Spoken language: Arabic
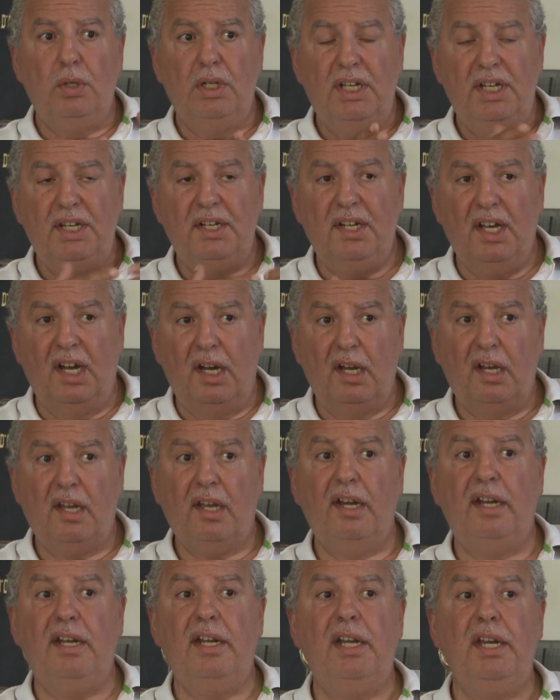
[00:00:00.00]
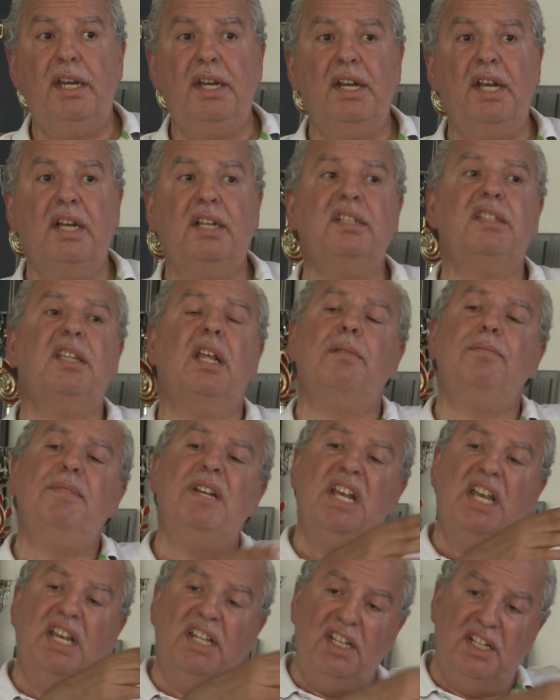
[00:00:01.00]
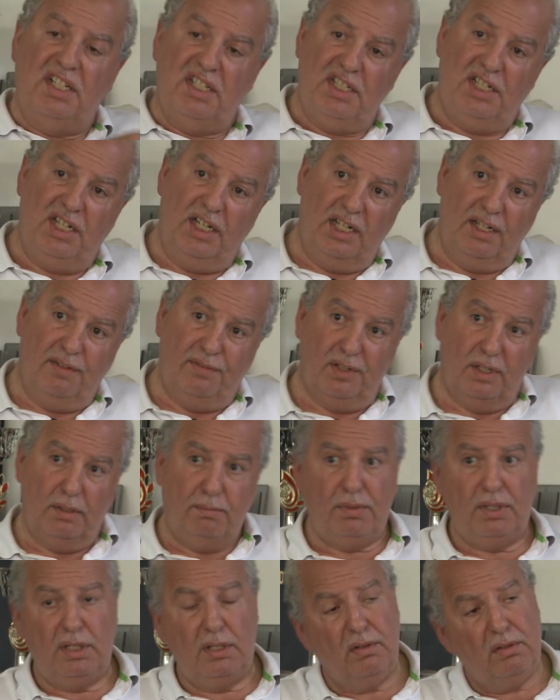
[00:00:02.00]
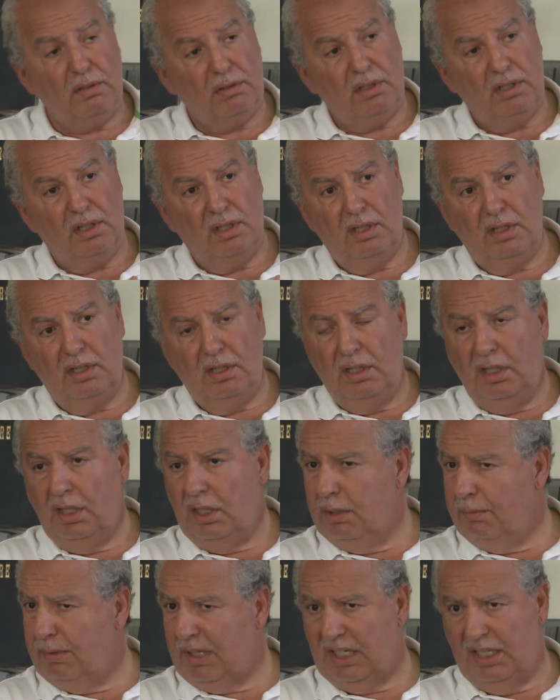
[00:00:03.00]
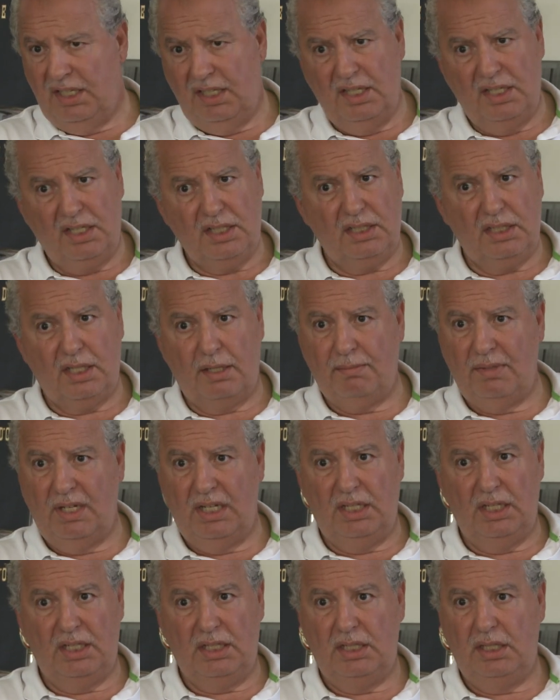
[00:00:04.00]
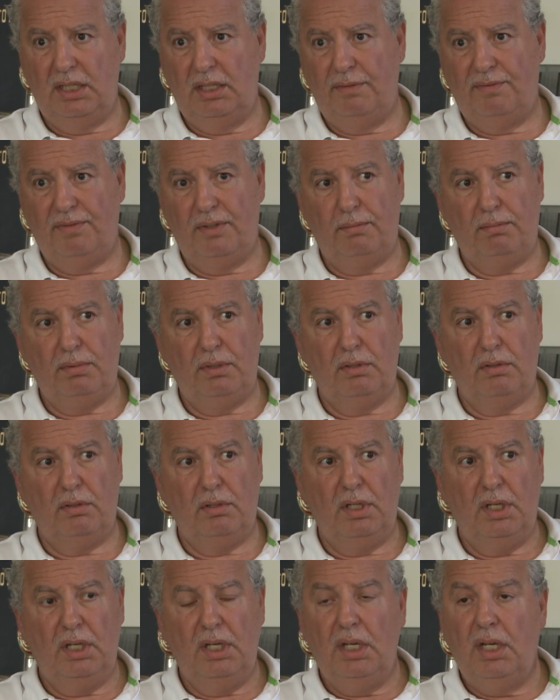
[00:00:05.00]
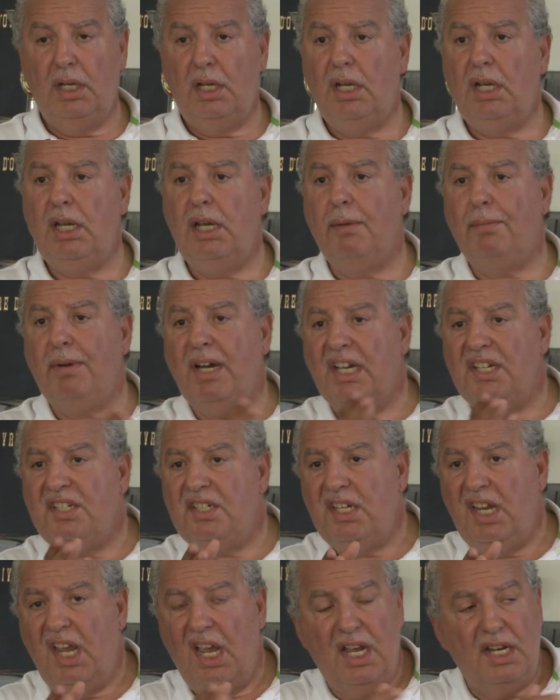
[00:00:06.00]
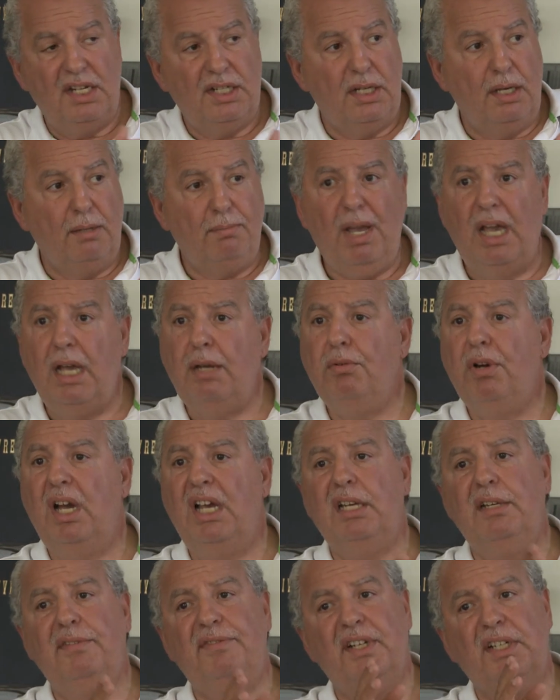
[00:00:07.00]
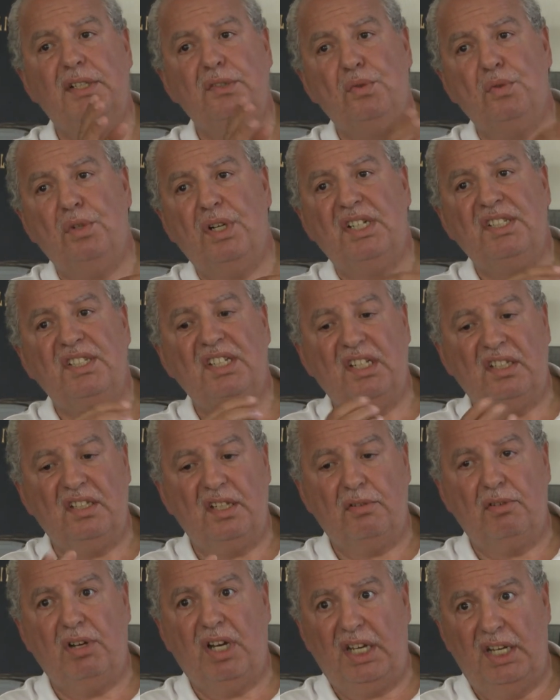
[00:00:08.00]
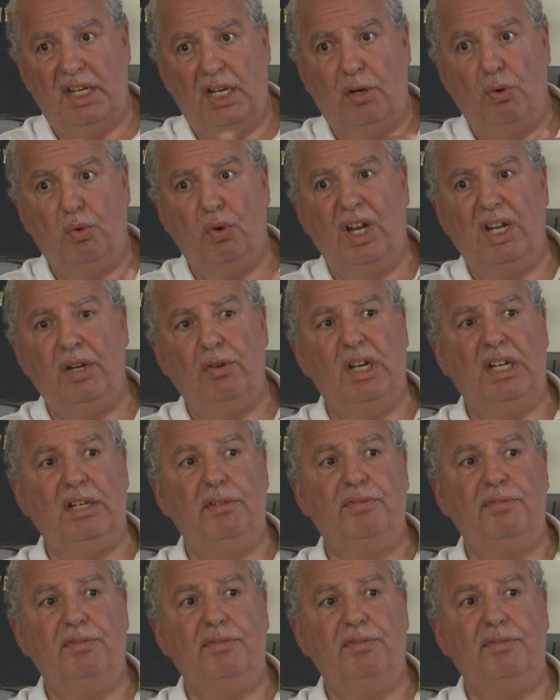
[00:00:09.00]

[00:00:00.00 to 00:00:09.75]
احنا خلينا اكثر من هذاك الشيء اللي في البيلو احنا ما خليناش اكثر من هذاك الشيء اللي في البيلو الا بقات شي حاجه بحال واحد الفاكتوره تيهضر واقيلا هو على واحد